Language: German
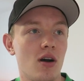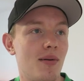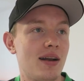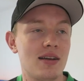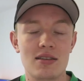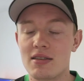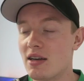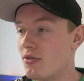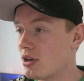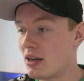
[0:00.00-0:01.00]
aber das ist
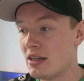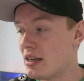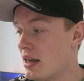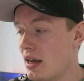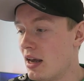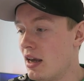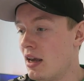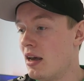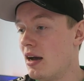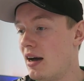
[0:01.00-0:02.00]
ja wirklich
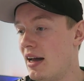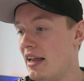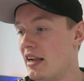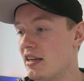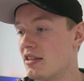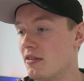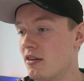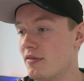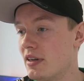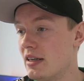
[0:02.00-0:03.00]
alter
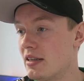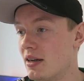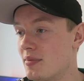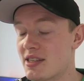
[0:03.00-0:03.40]
Verwalter.